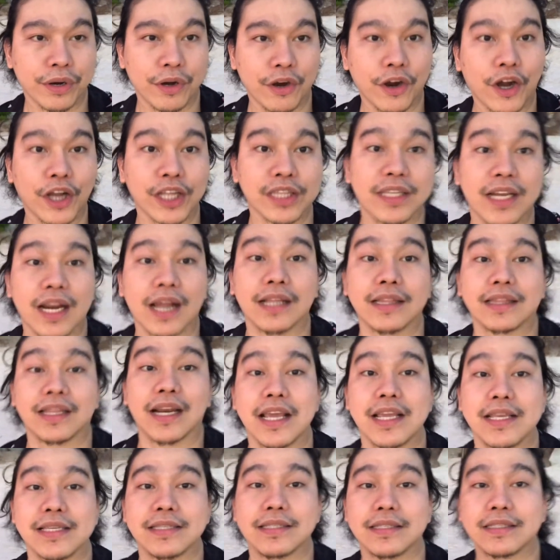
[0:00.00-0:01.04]
contract
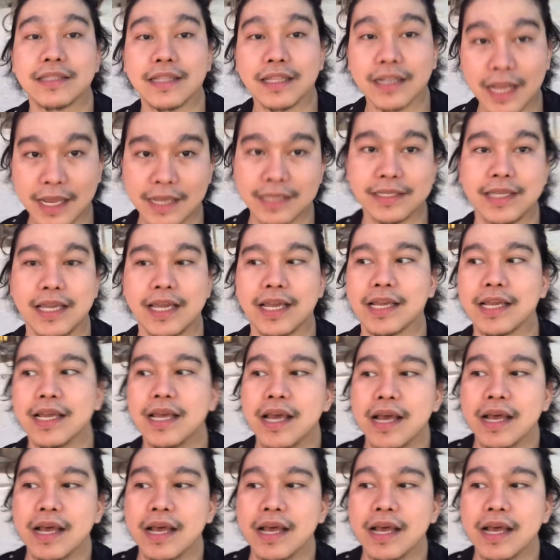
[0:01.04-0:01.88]
trace, tracing.